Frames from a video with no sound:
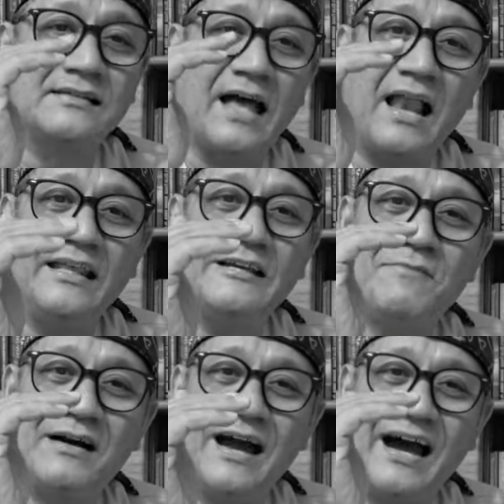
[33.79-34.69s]

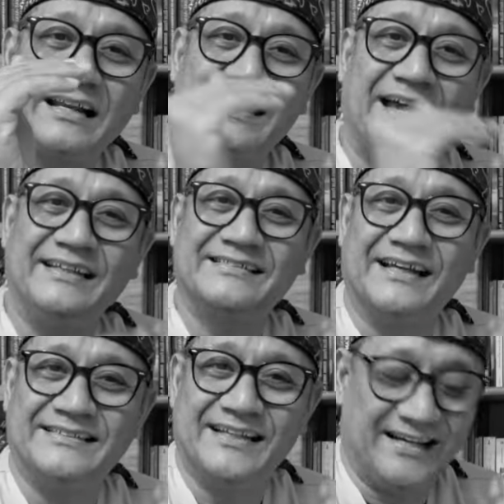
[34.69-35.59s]
saling menghargai
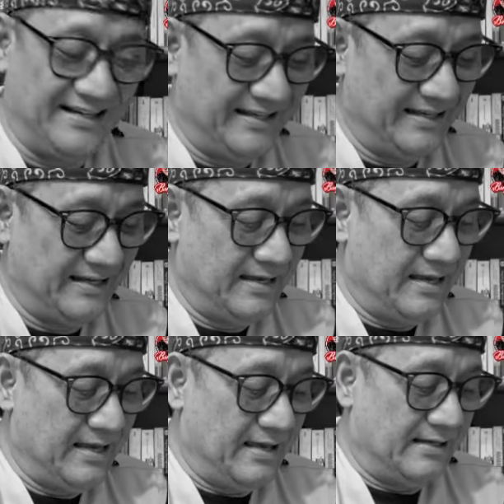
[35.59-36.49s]
saja.
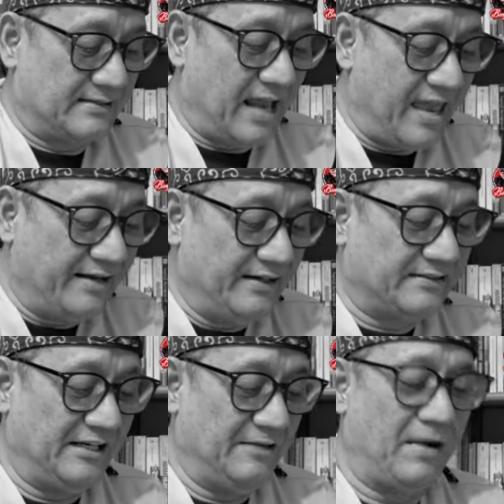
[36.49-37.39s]
Saya di
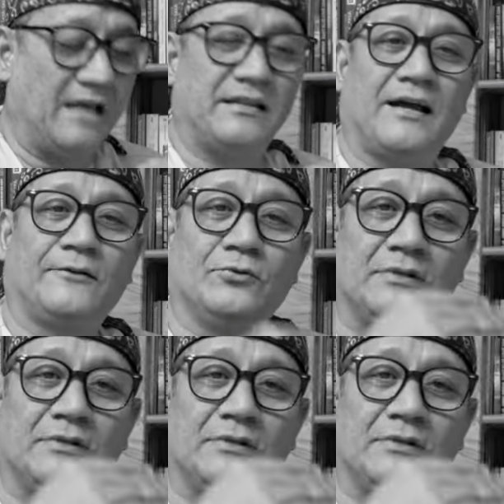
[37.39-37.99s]
sini melaksanakan